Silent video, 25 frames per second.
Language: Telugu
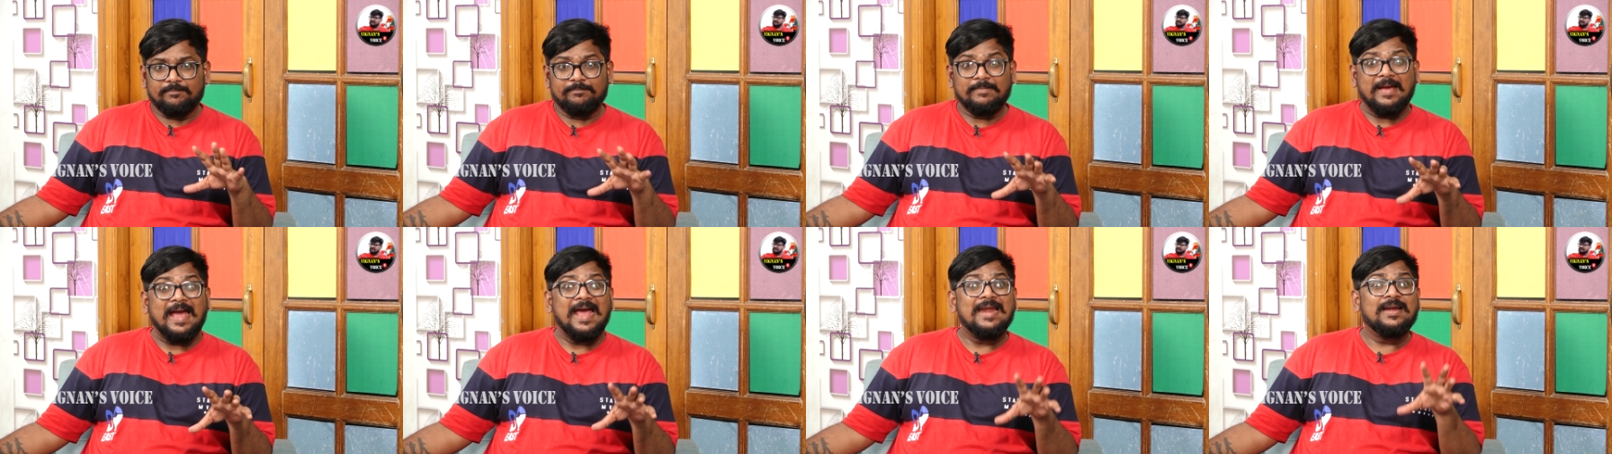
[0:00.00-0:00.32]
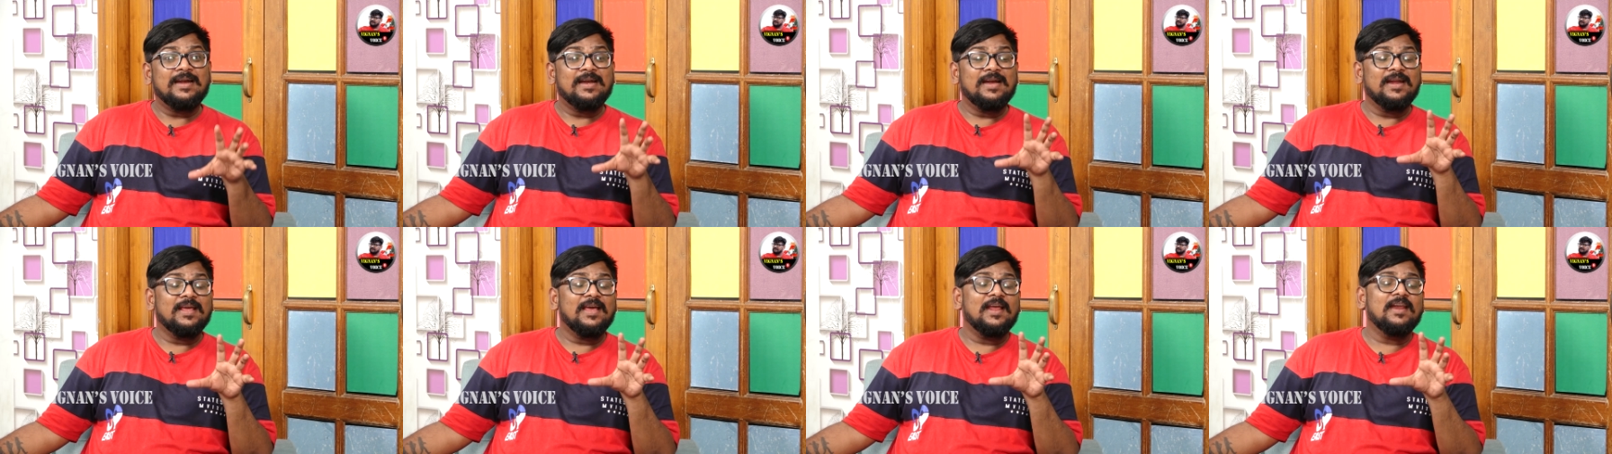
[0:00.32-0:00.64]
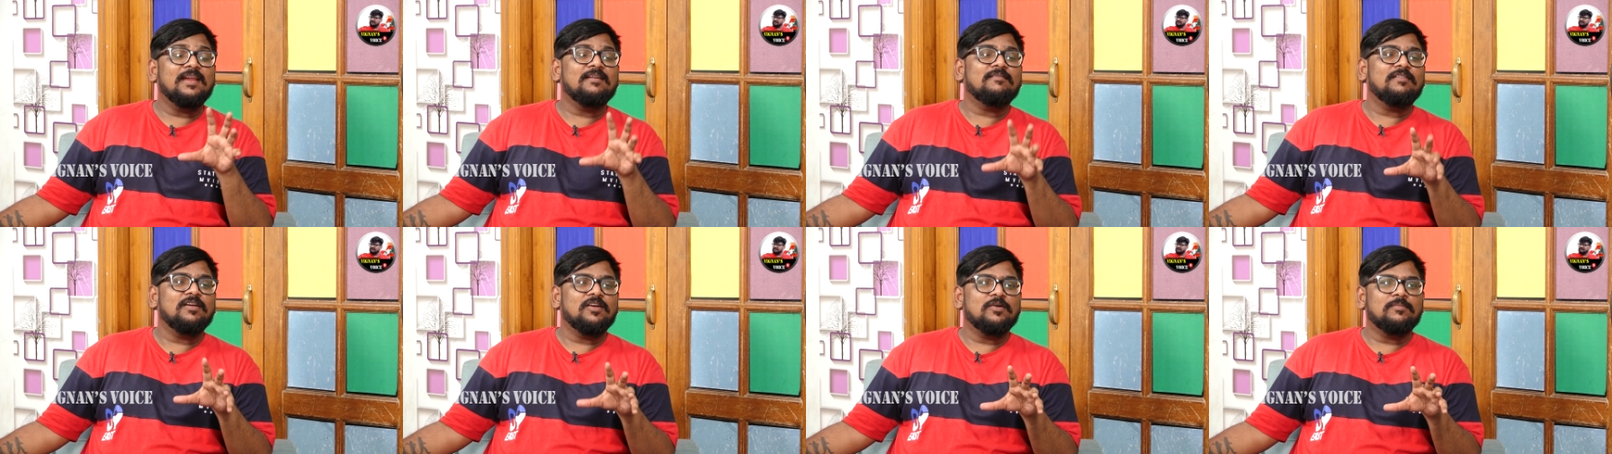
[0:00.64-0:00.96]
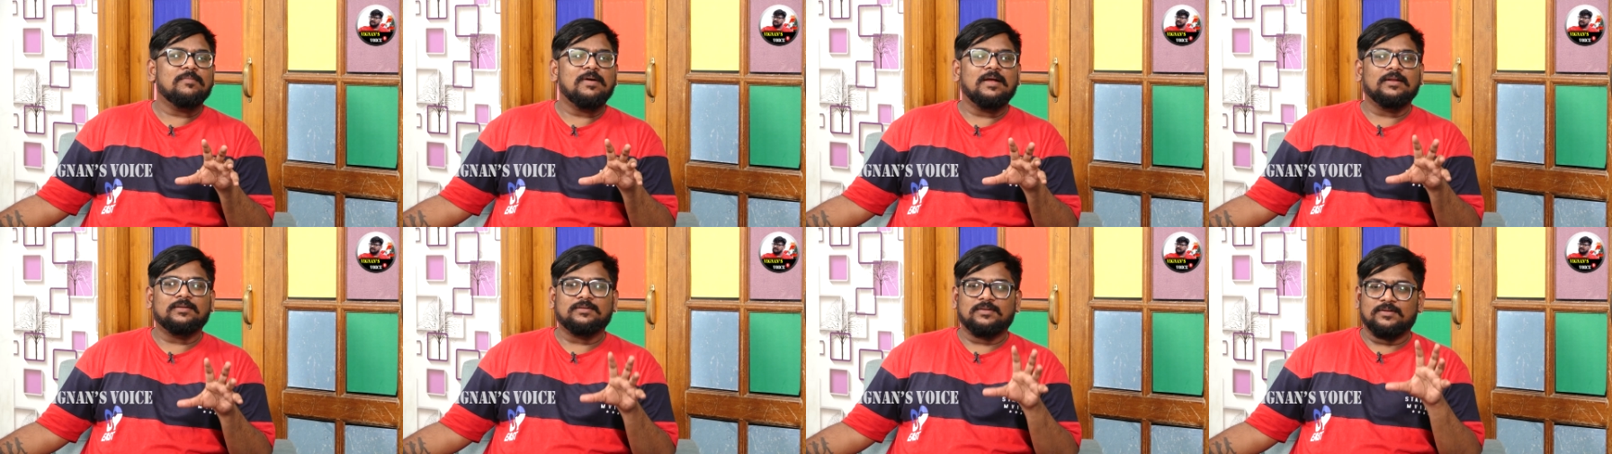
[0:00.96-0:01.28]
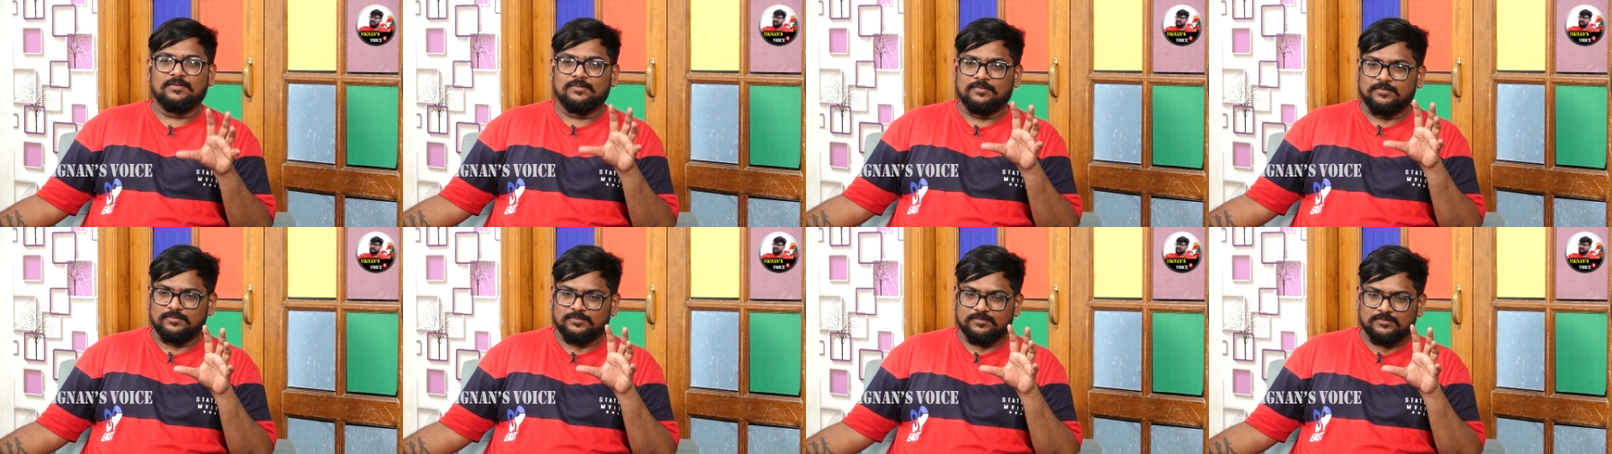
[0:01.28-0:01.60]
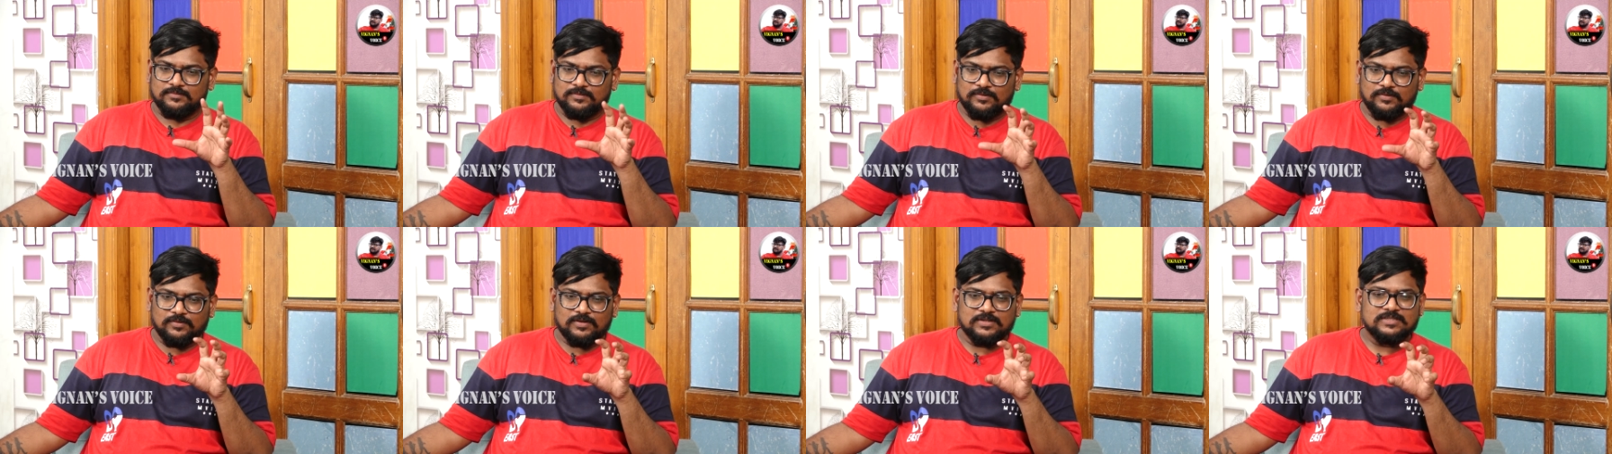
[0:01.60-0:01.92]
ప్యాన్ ఇండియా లెవెల్లో మాత్రం
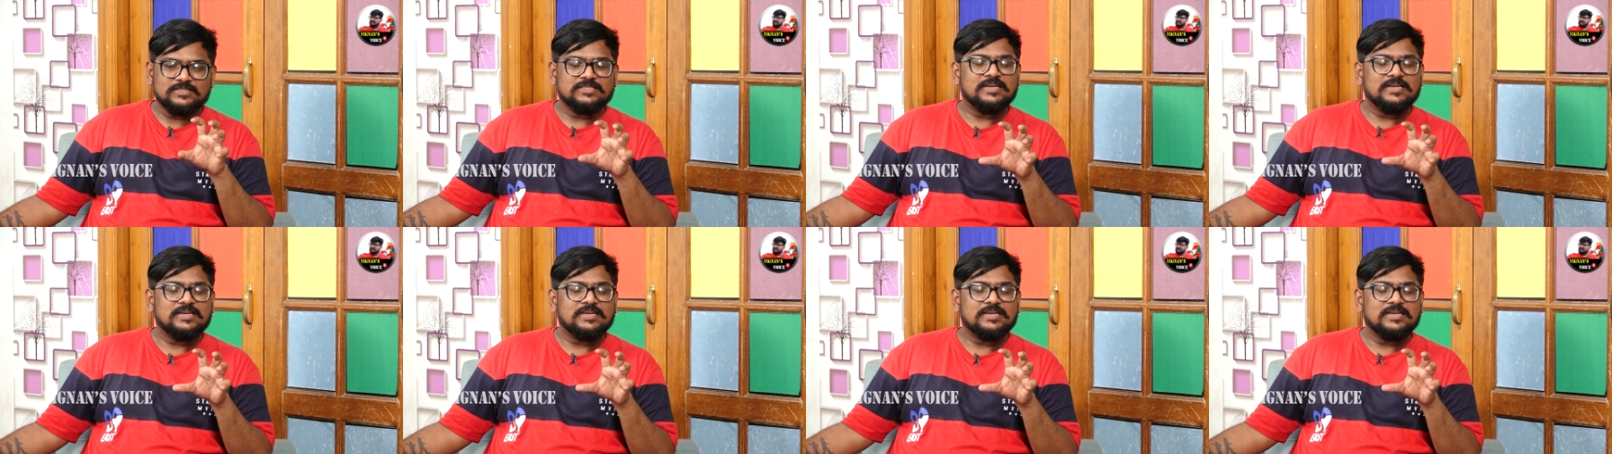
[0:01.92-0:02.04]
ఒక